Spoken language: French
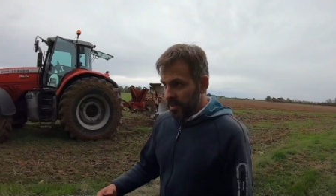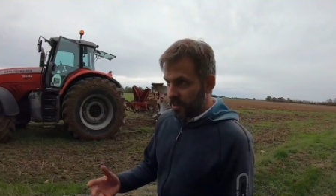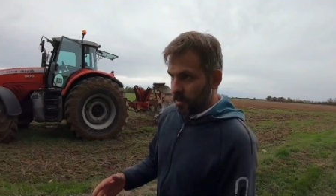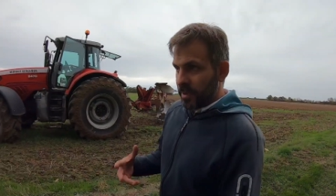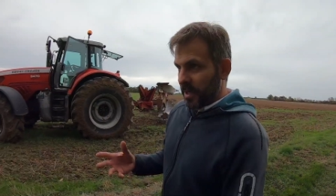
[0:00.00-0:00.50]

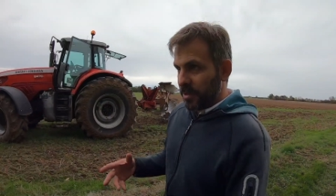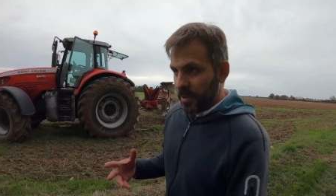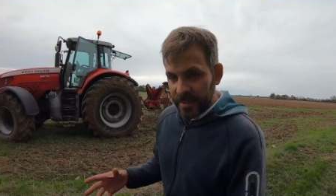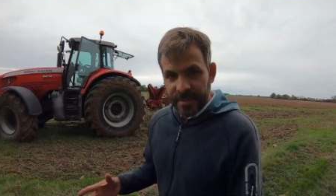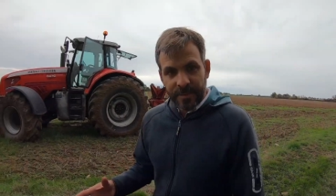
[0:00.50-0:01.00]
laissant le
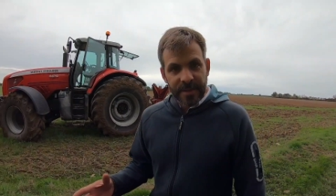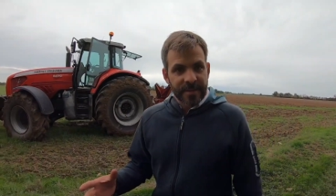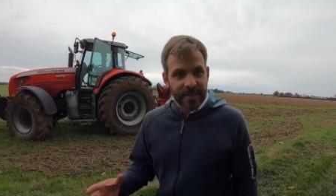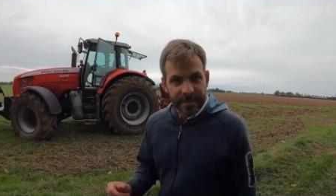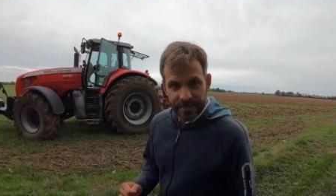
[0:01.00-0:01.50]
tracteur à
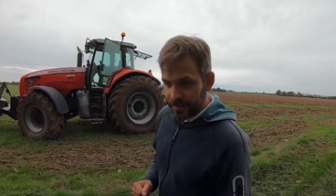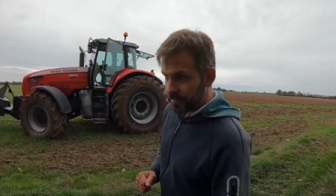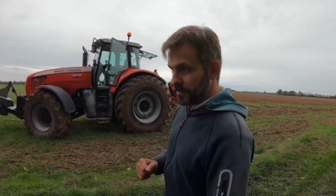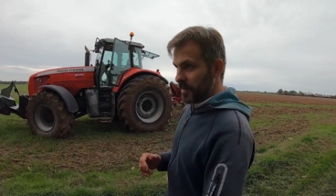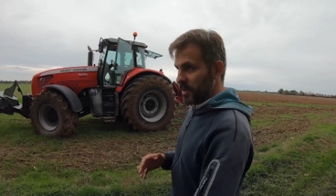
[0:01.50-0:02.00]
Sébastien
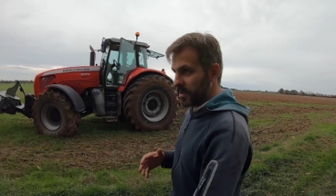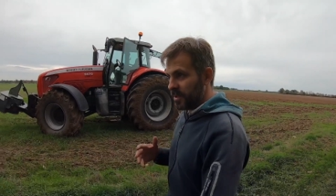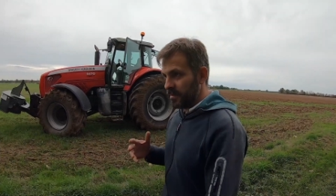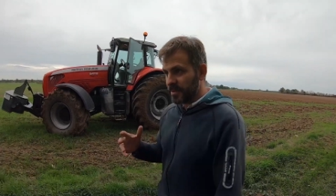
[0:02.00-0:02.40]
lorsqu'il